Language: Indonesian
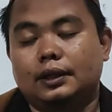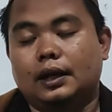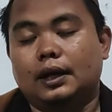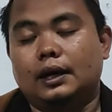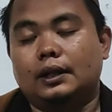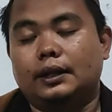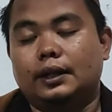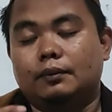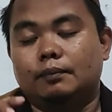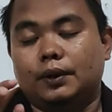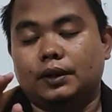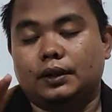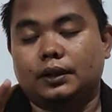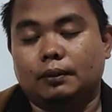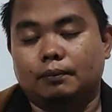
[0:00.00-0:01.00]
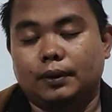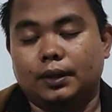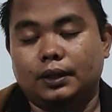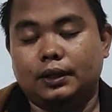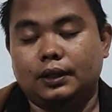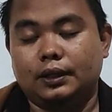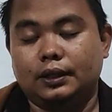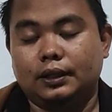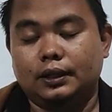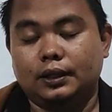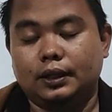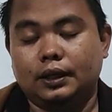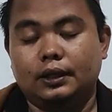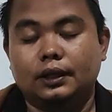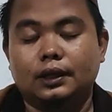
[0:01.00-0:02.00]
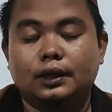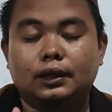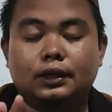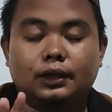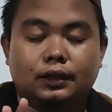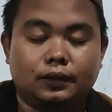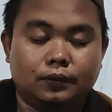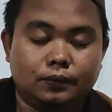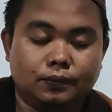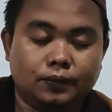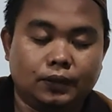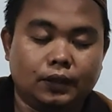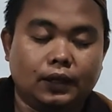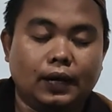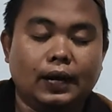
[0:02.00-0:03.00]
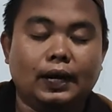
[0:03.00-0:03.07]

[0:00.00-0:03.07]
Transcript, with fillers: Adan pertama dan adan yang kedua.